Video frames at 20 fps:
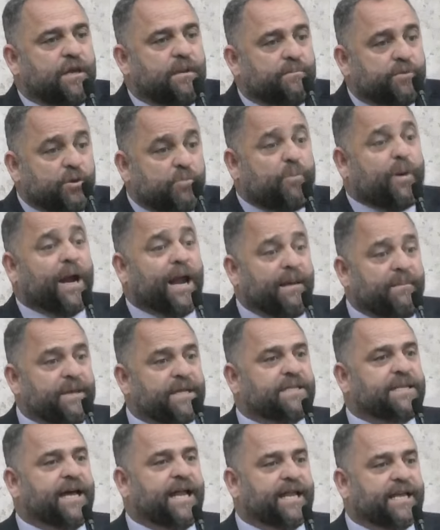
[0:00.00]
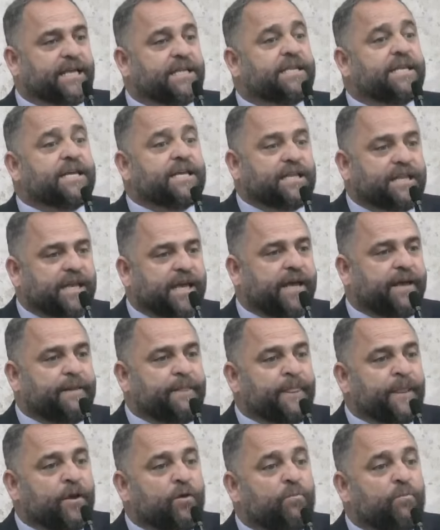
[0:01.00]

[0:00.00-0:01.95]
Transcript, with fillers: Porque o parlamentar aqui tem que ter